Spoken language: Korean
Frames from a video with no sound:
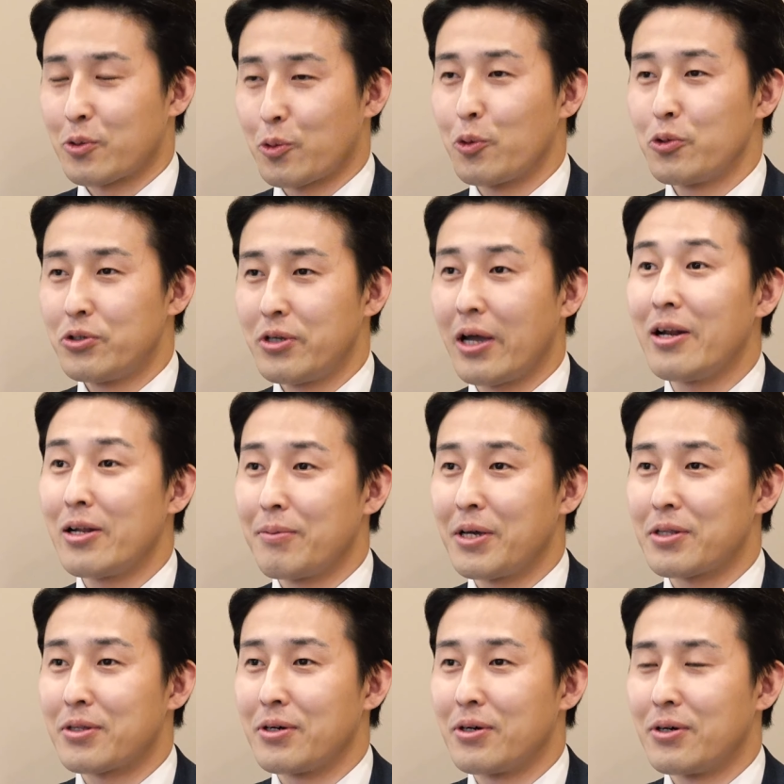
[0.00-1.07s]
골드
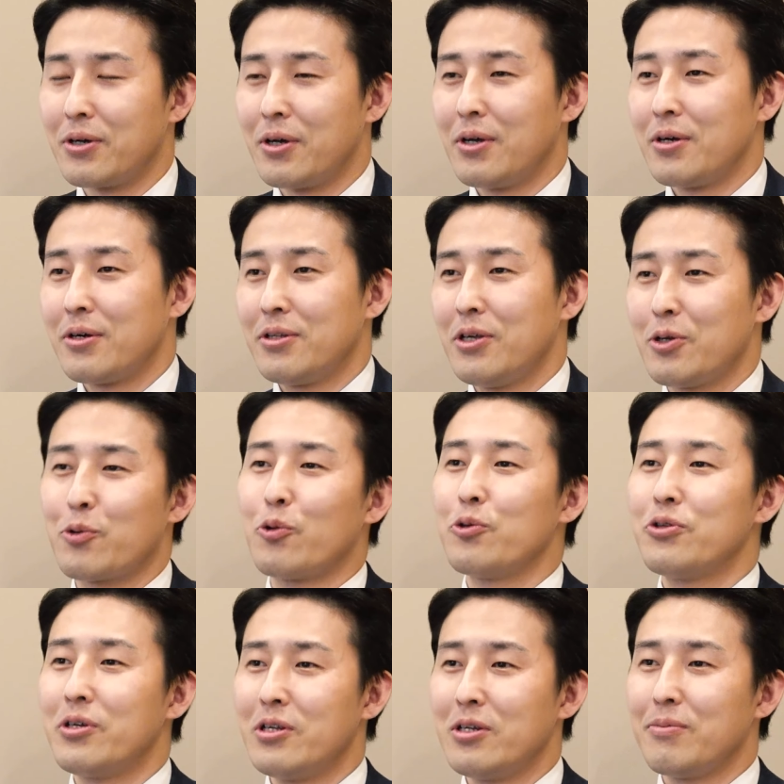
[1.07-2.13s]
엘리베이터. 근데 이
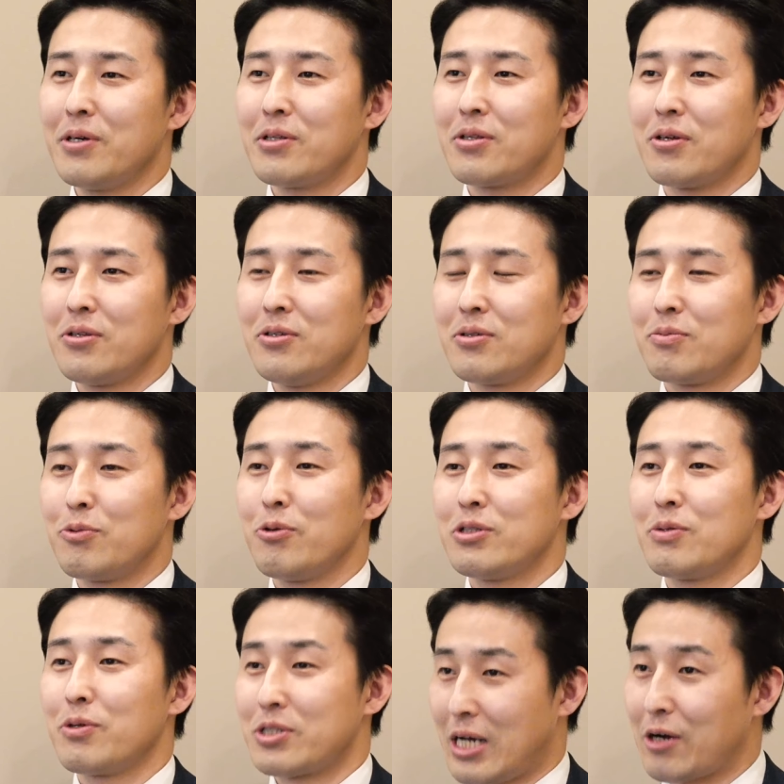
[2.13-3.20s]
골드 엘리베이터는 물론
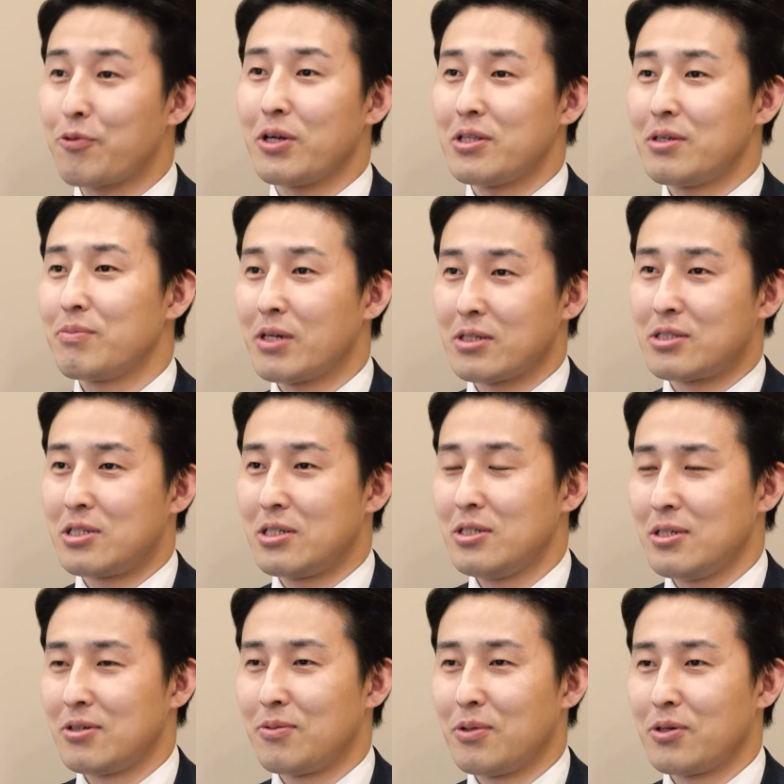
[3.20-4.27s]
이제 뭐 장관님
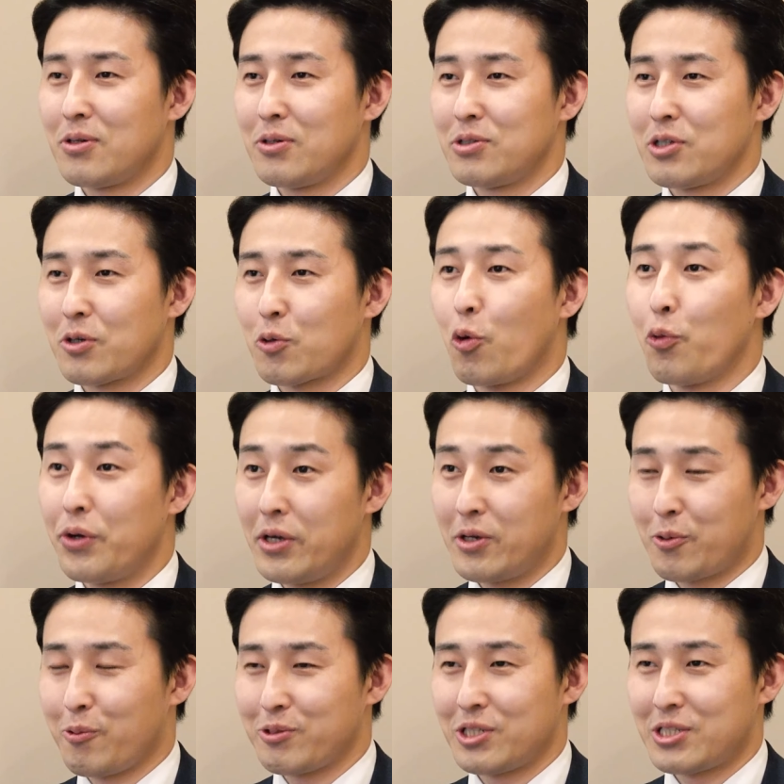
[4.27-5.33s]
같이 뭐 이런 이제 고위
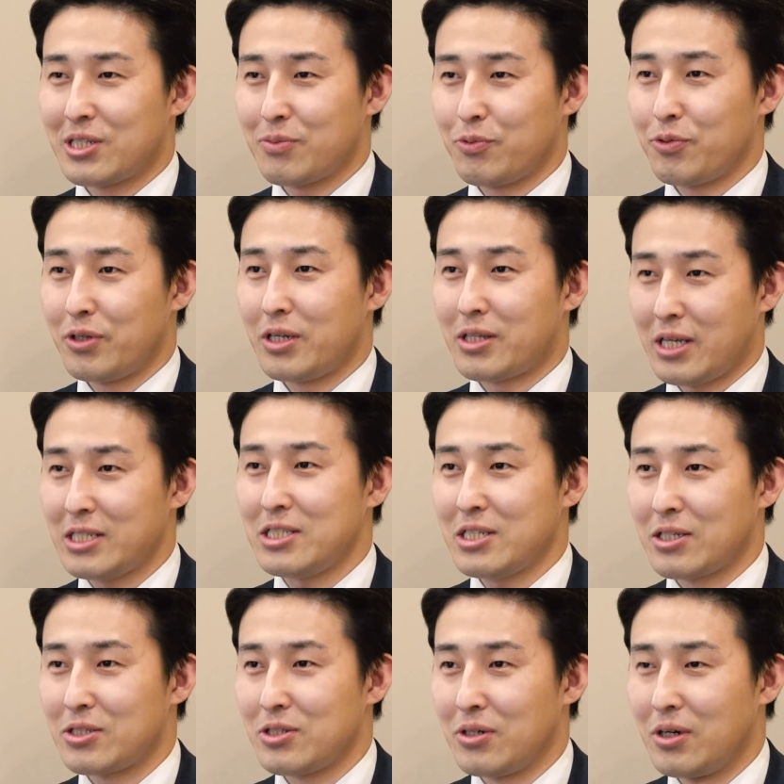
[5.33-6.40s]
공직자분들이
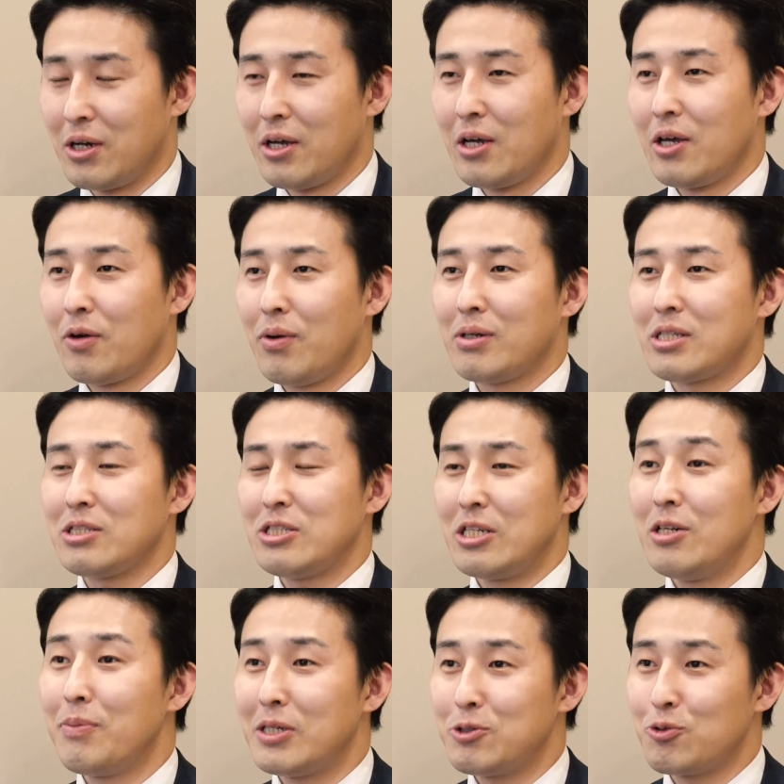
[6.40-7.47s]
타시겠죠. 그냥 사실
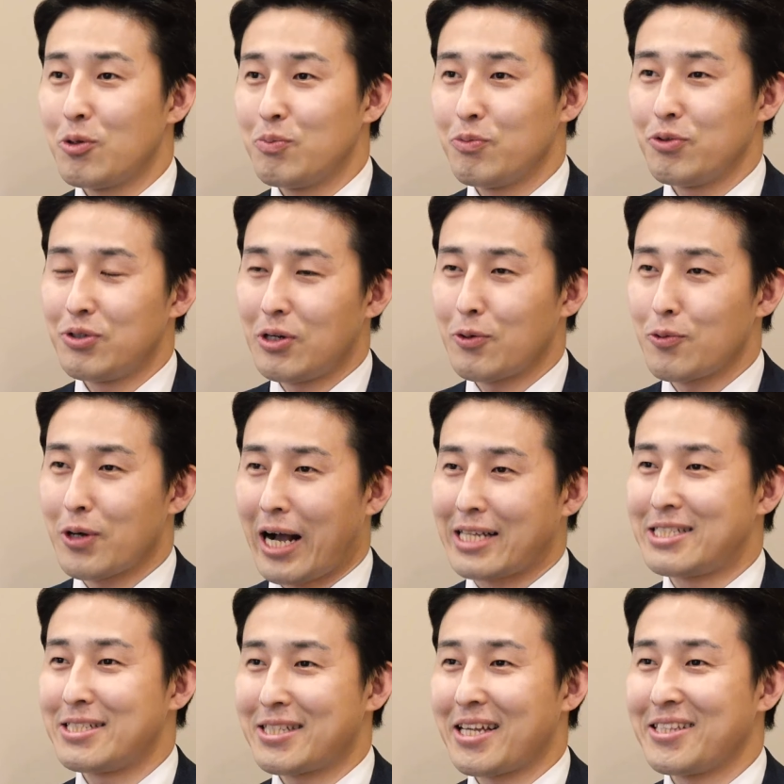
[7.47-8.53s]
일반 직원분들하고
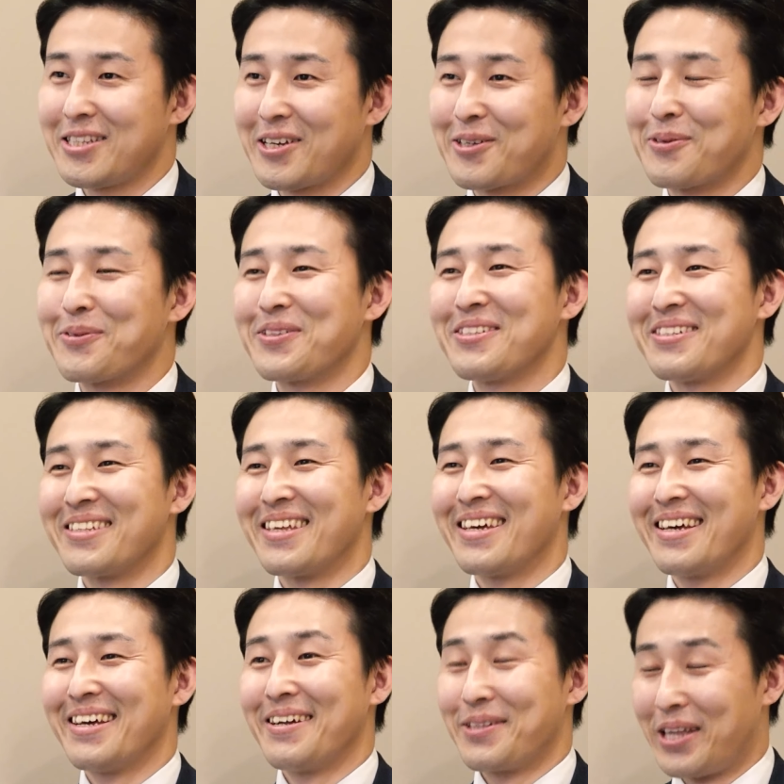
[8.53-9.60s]
같이 탄다 이러면은
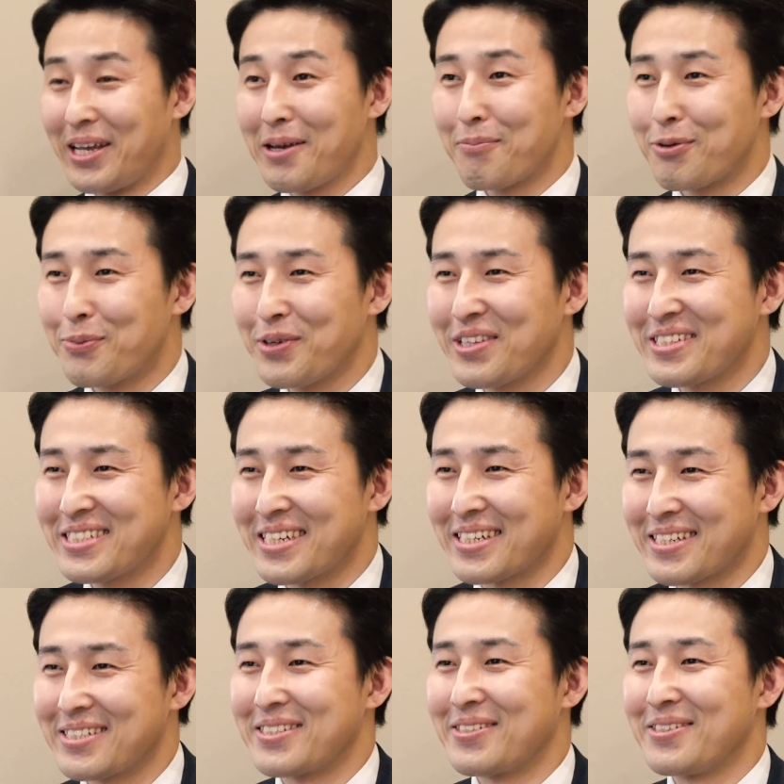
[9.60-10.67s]
되게 불편하지
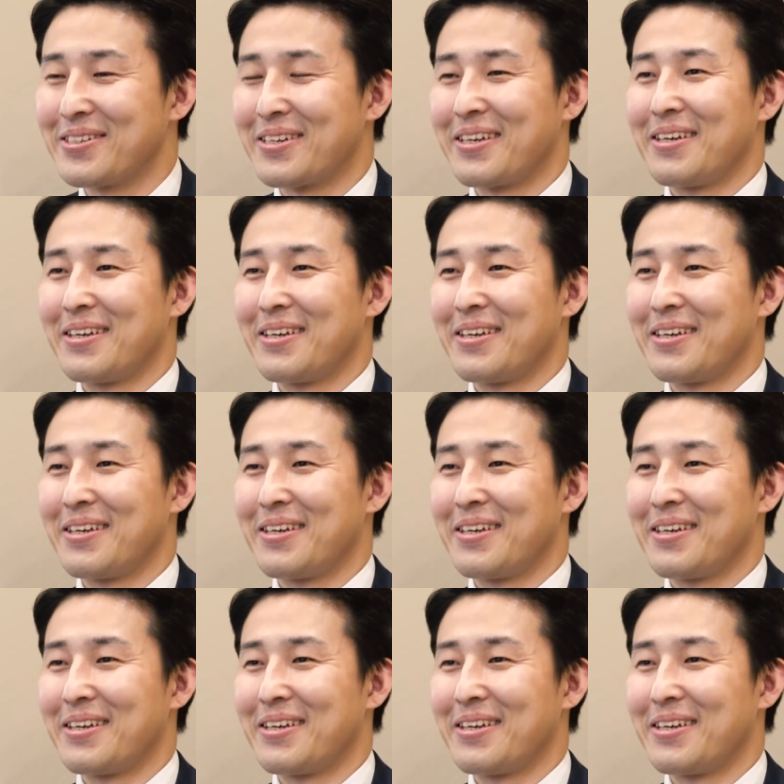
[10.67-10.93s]
않겠어요?